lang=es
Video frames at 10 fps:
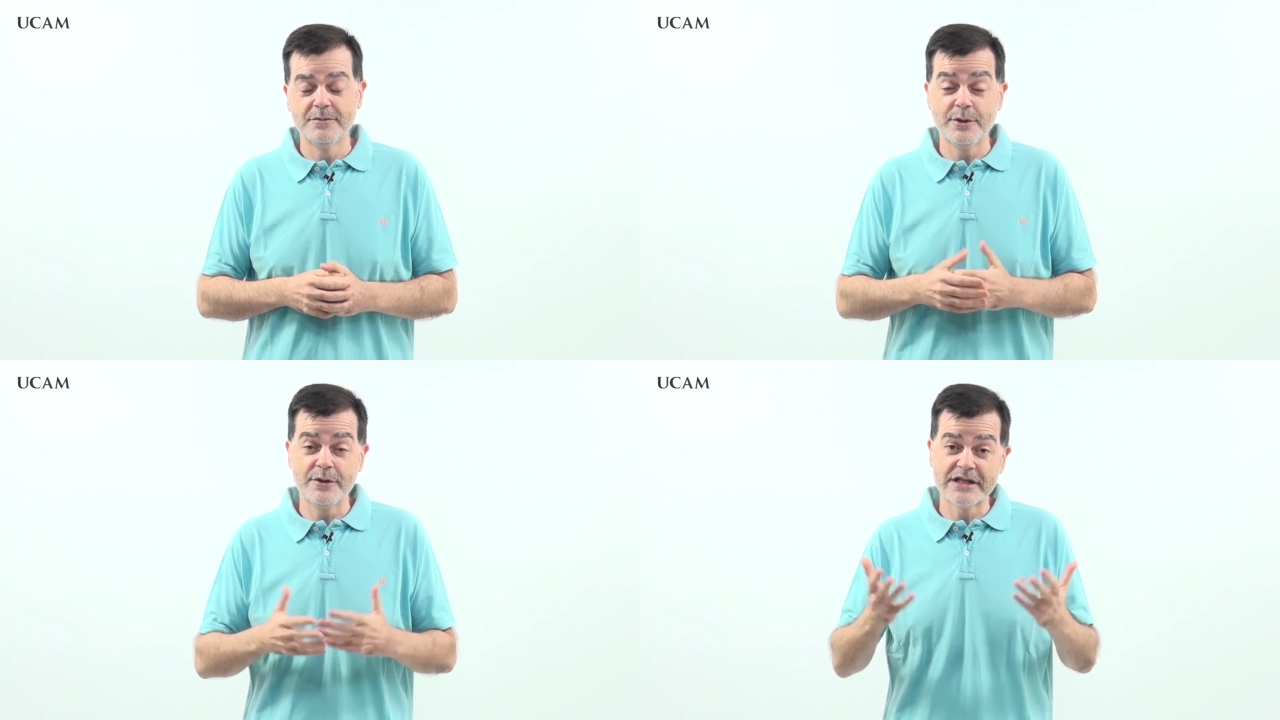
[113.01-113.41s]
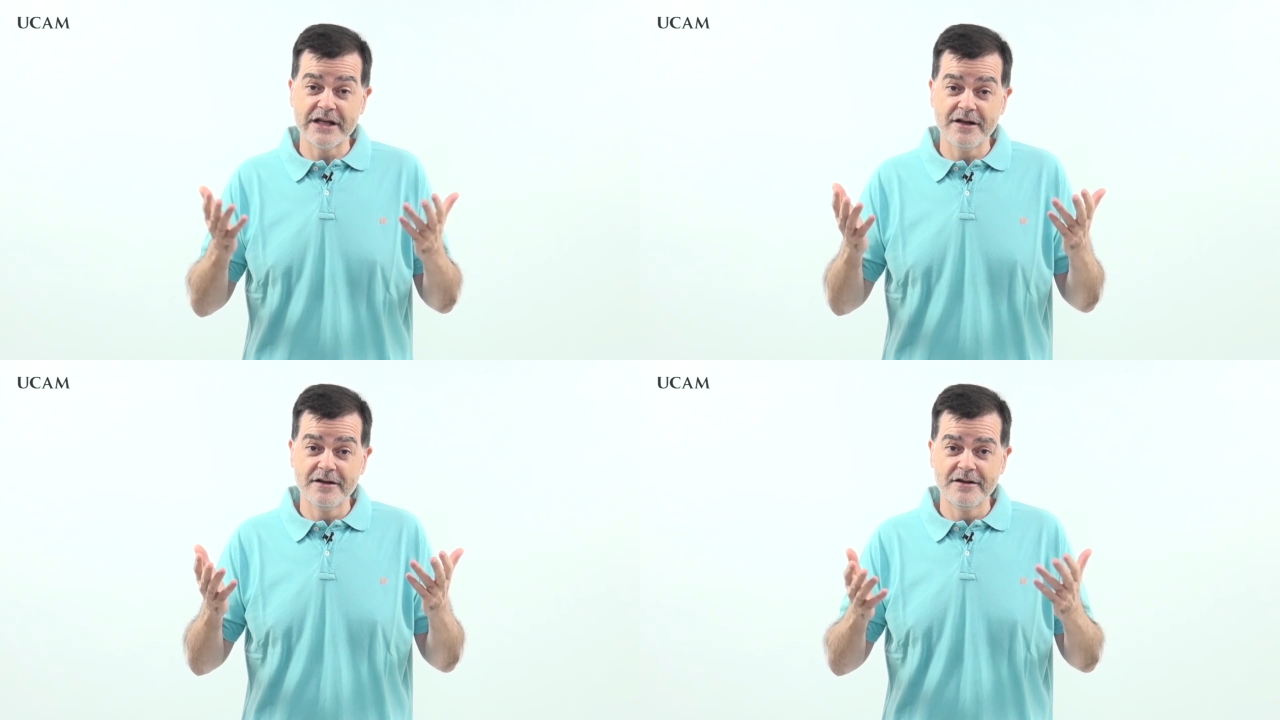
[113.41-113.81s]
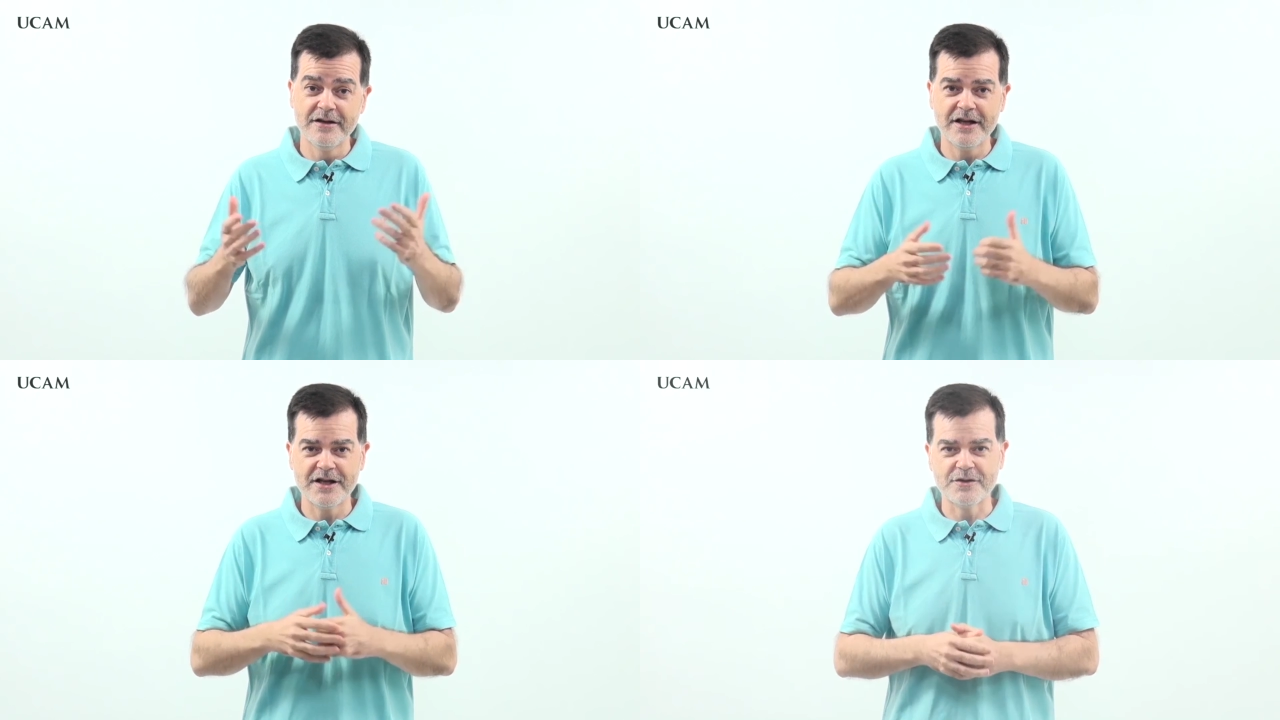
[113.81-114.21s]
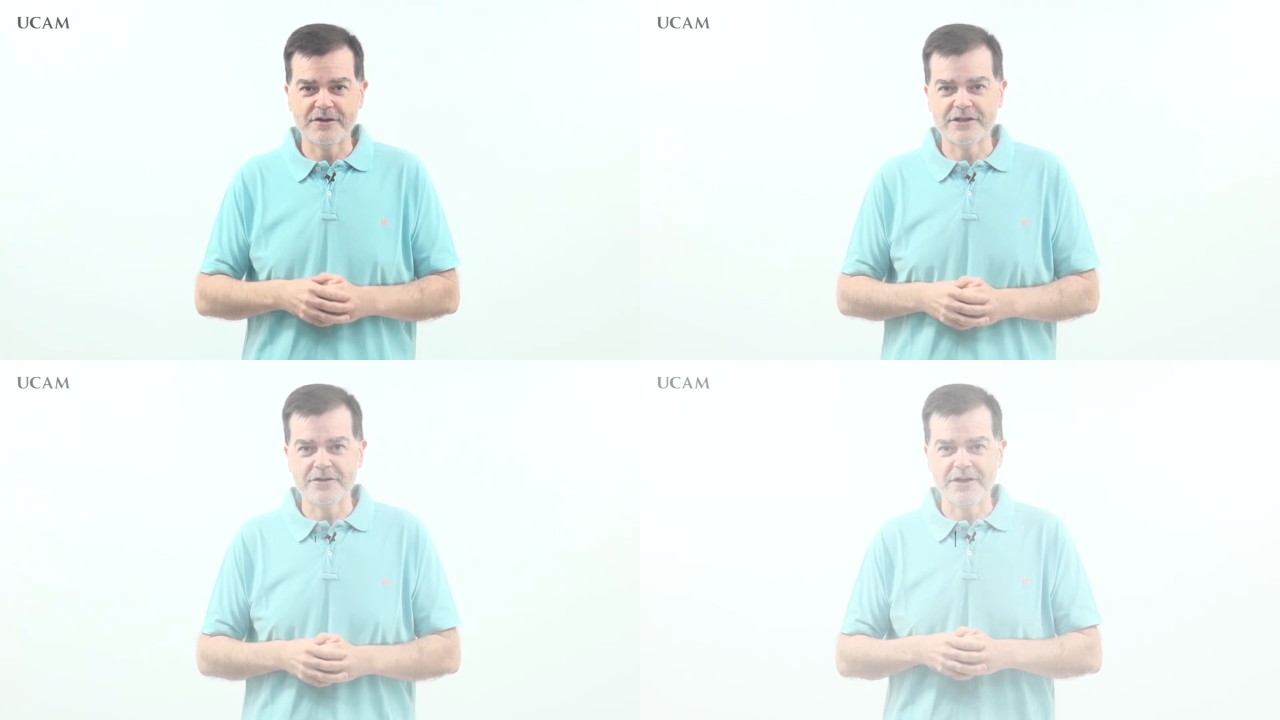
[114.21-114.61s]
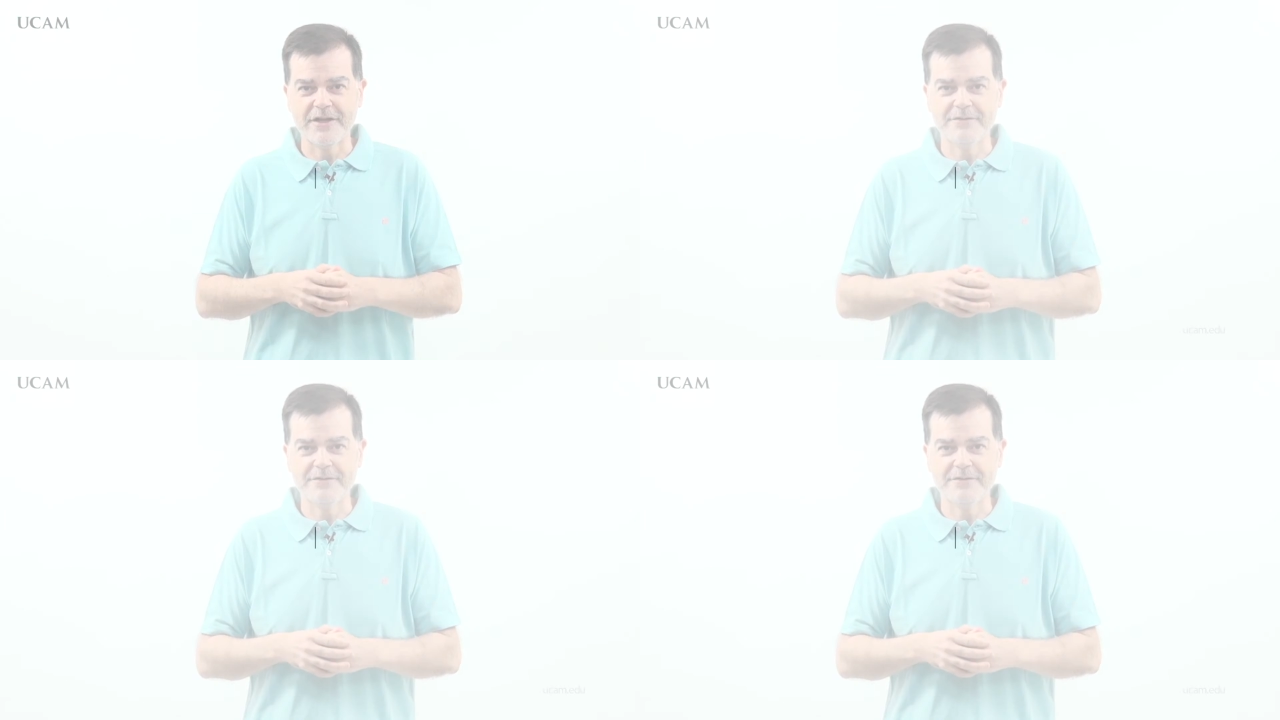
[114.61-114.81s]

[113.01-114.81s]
Pero esa es otra historia.